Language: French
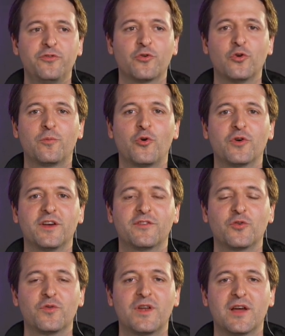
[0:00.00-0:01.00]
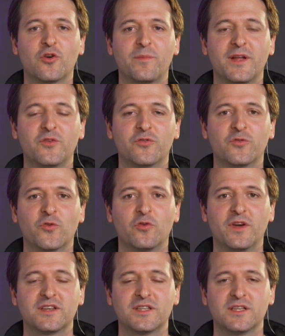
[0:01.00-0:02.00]
sur la progression de la campagne de
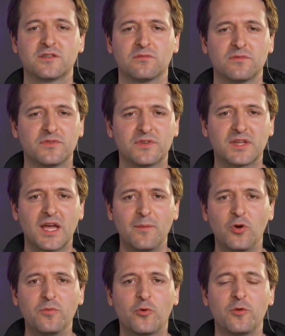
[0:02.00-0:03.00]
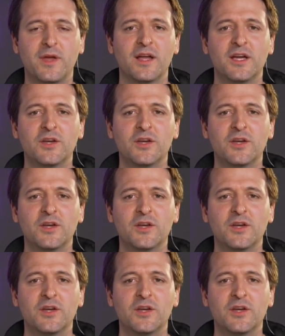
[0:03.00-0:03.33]
vaccination Très bonne première